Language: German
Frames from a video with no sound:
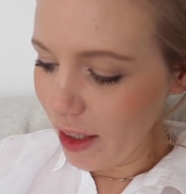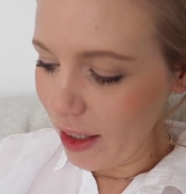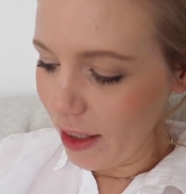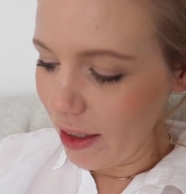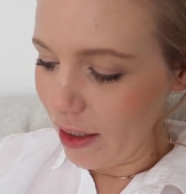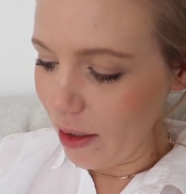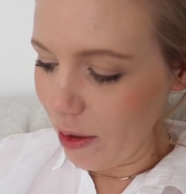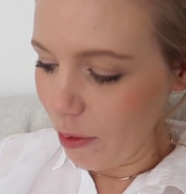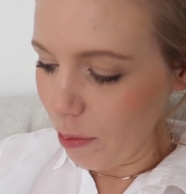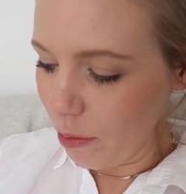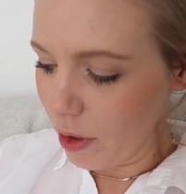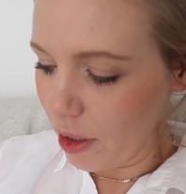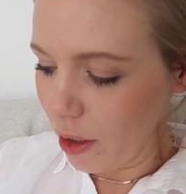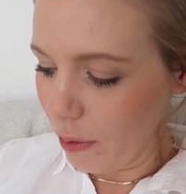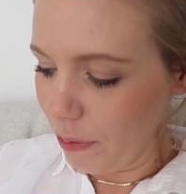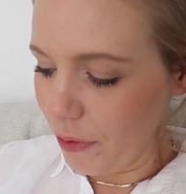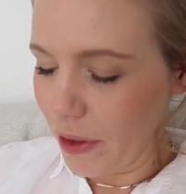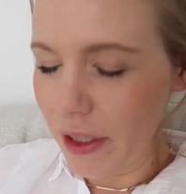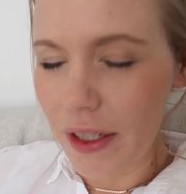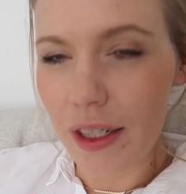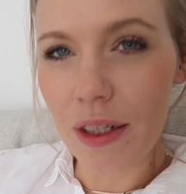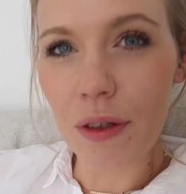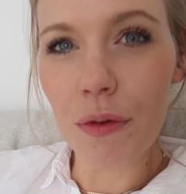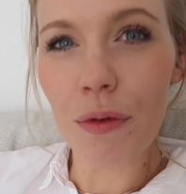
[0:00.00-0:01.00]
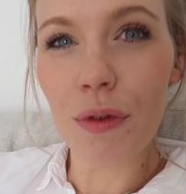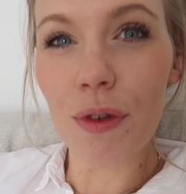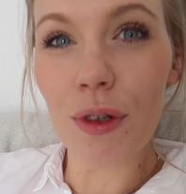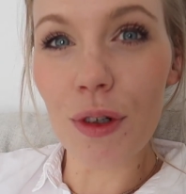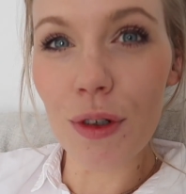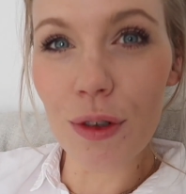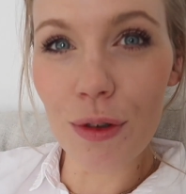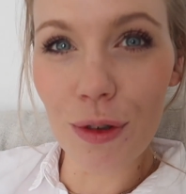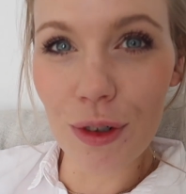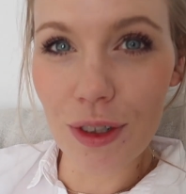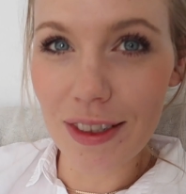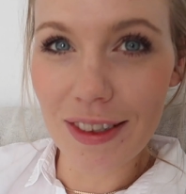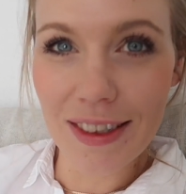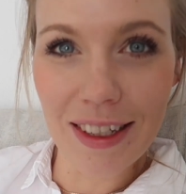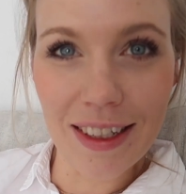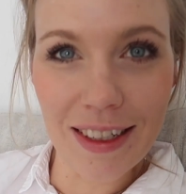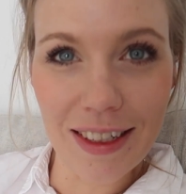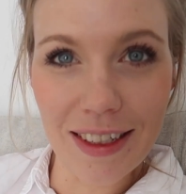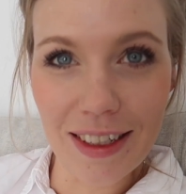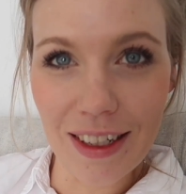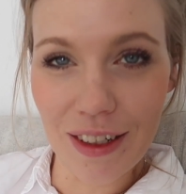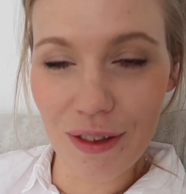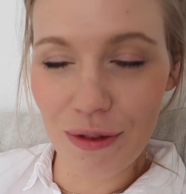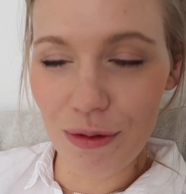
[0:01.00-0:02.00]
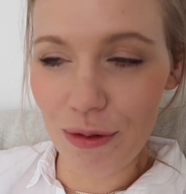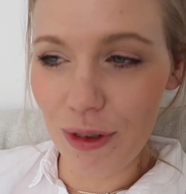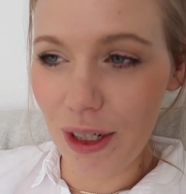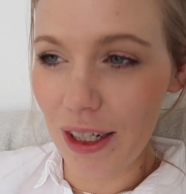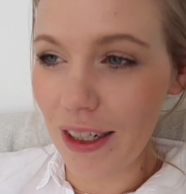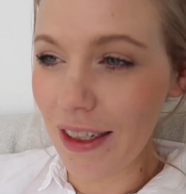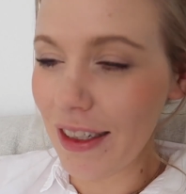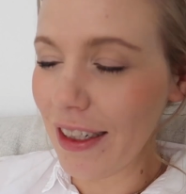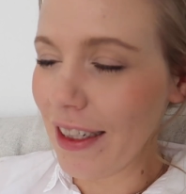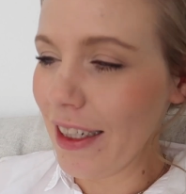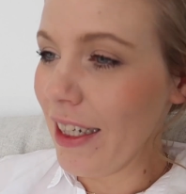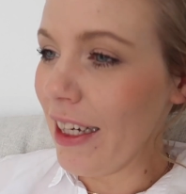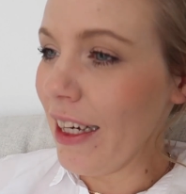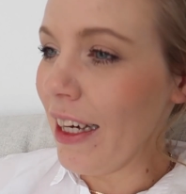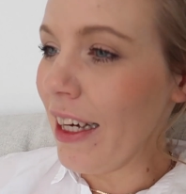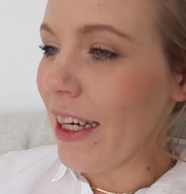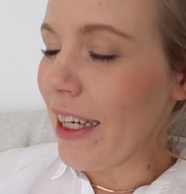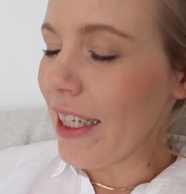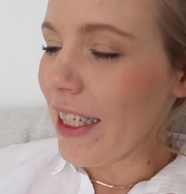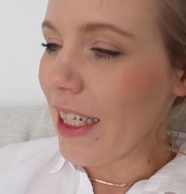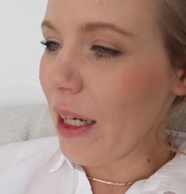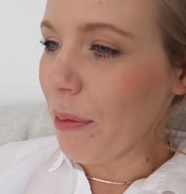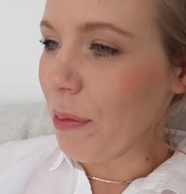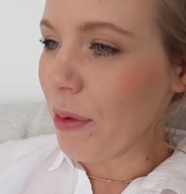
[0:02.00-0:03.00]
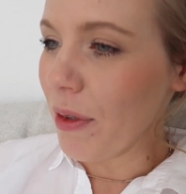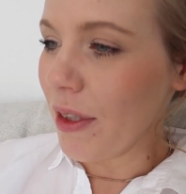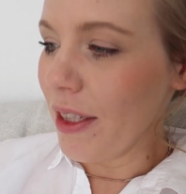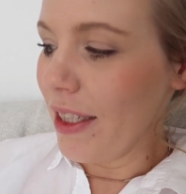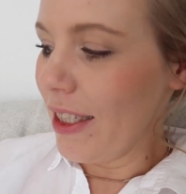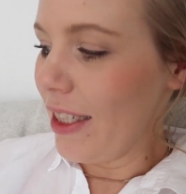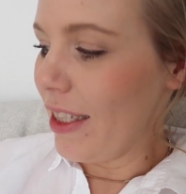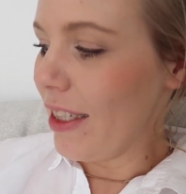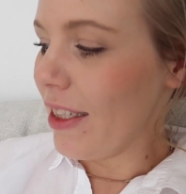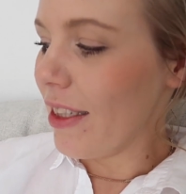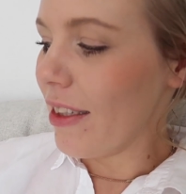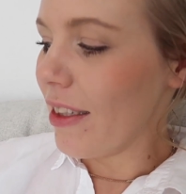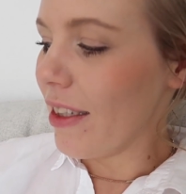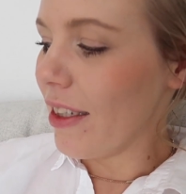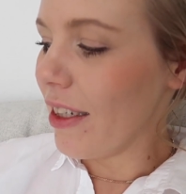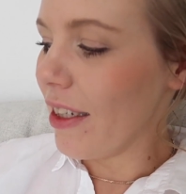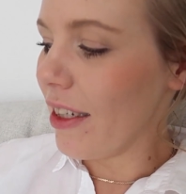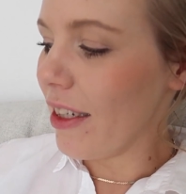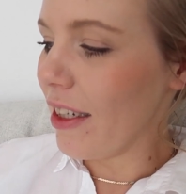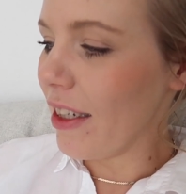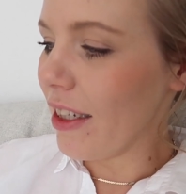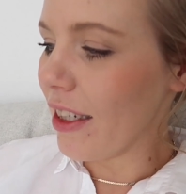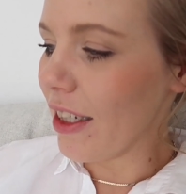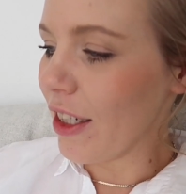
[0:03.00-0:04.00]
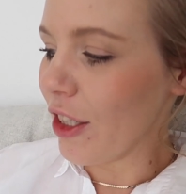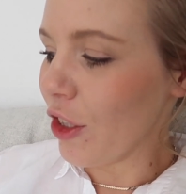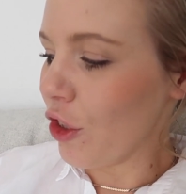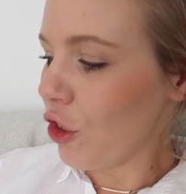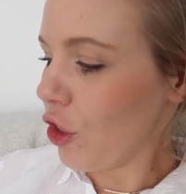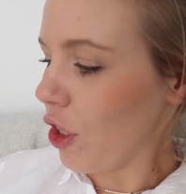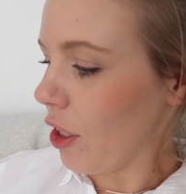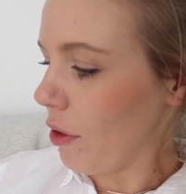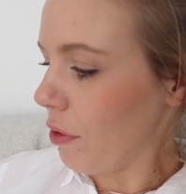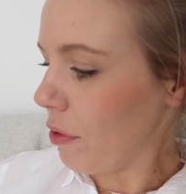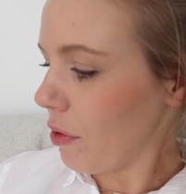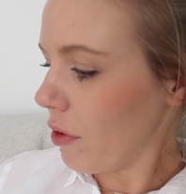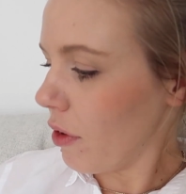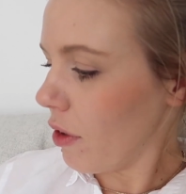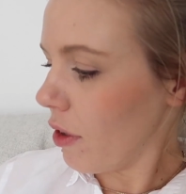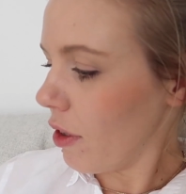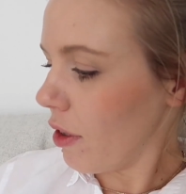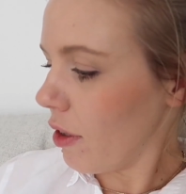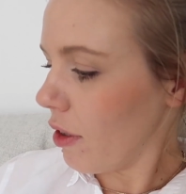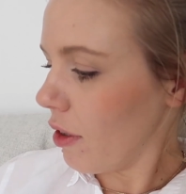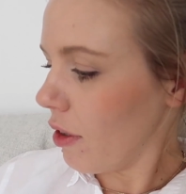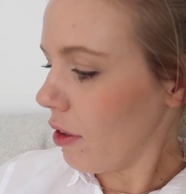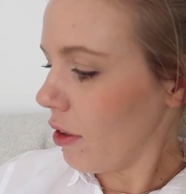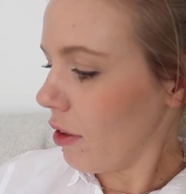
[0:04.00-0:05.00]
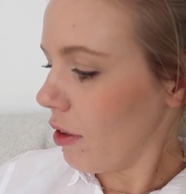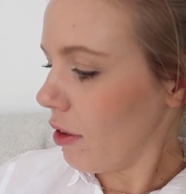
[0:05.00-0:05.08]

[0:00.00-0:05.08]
Ähm, ich glaube, wenn ihr den Vlog guckt, ist Ende Januar. Ich habe es nicht geschafft.